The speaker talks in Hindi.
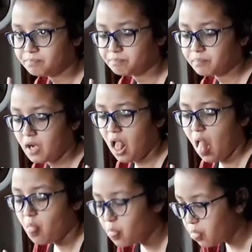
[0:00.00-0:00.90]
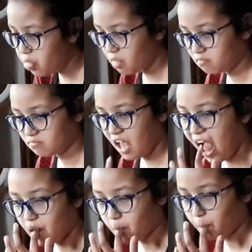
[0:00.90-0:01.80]
पी के तो देखो
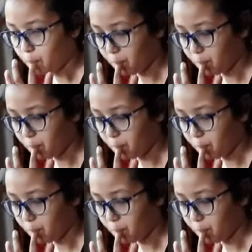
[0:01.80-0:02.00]
ये